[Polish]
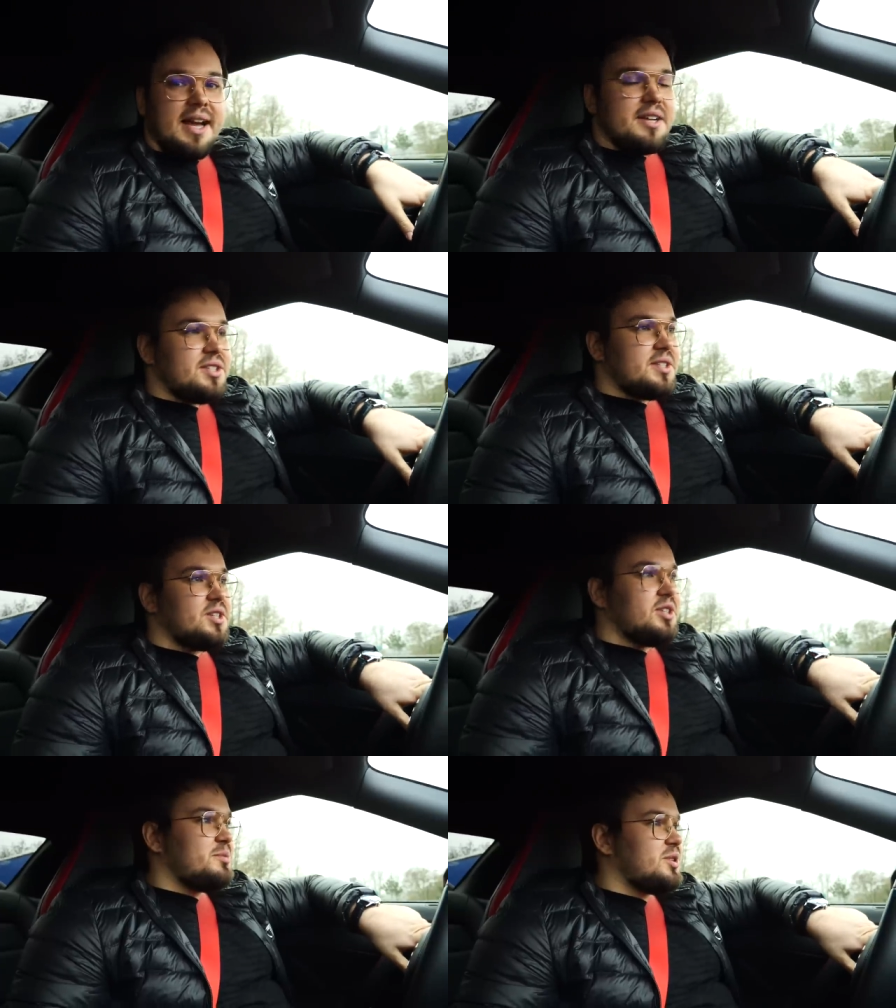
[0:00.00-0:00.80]
Tak,
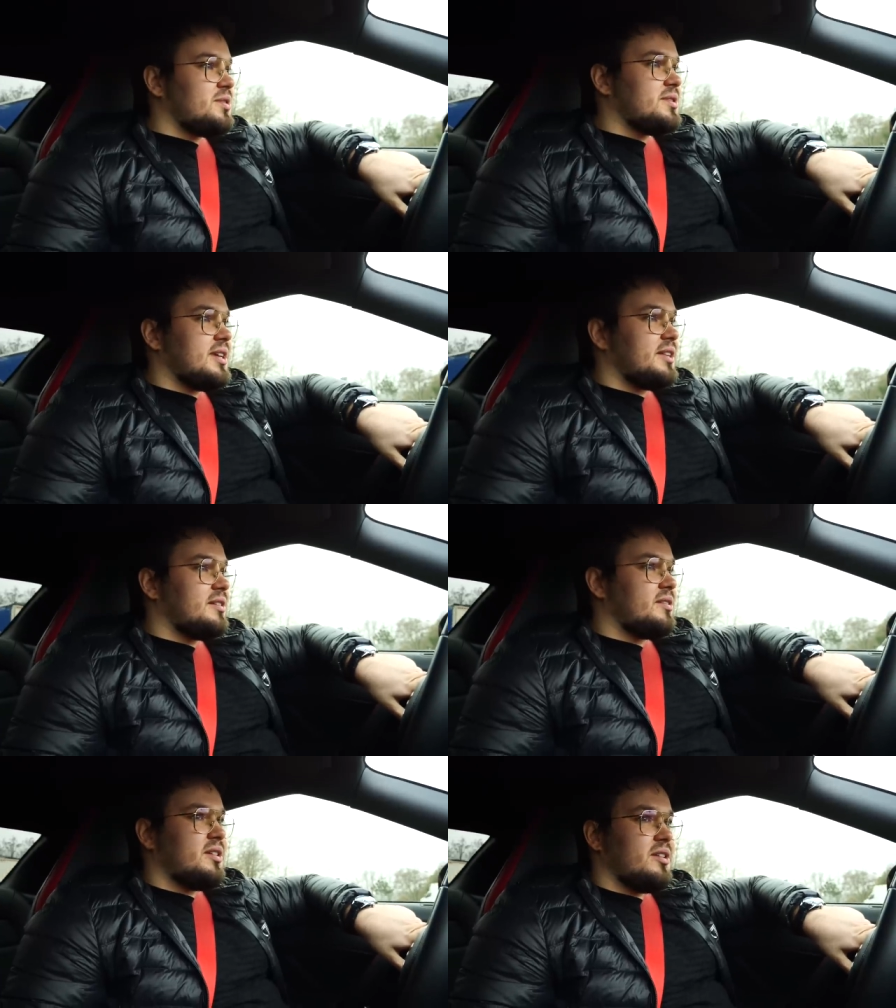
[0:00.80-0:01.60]
370Z e,
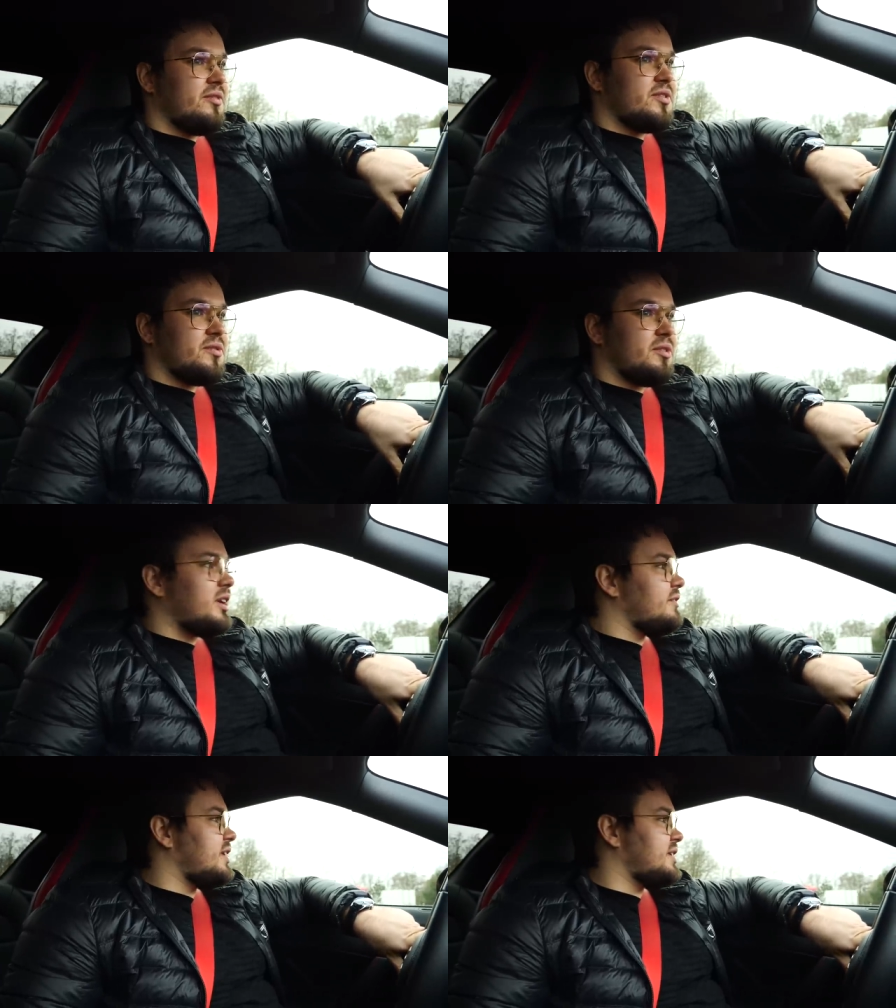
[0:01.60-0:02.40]
w
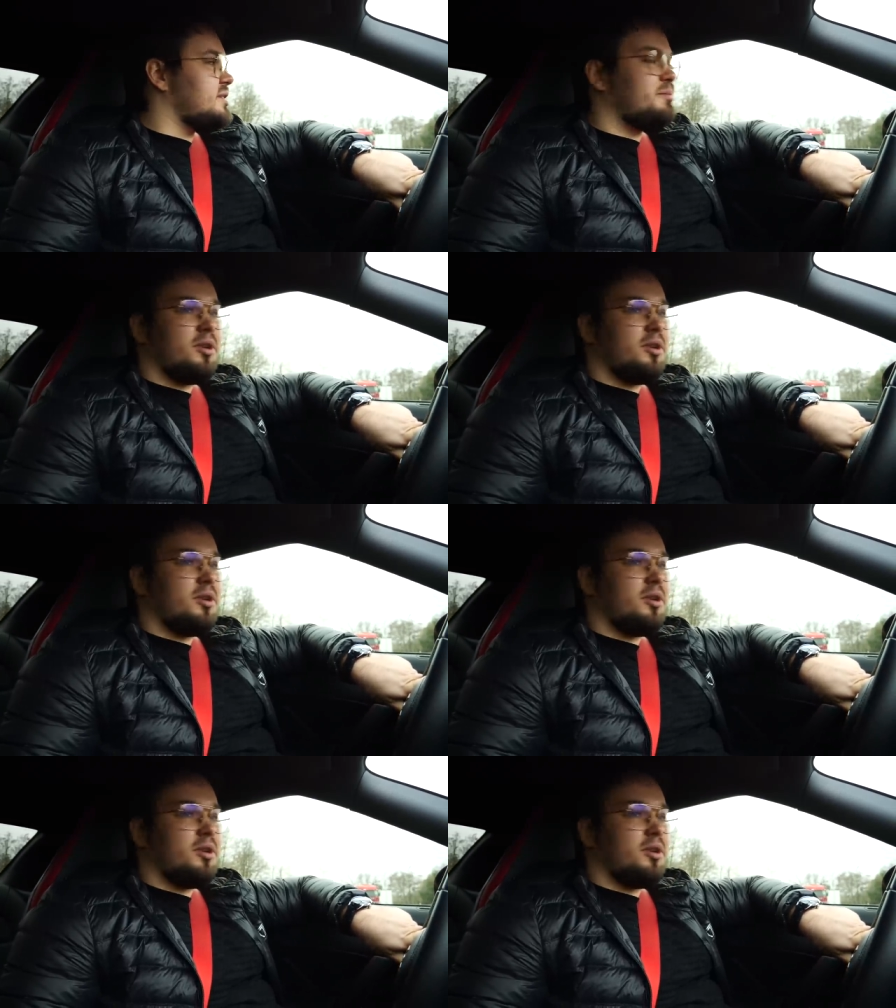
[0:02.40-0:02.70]
zwykłej wersji,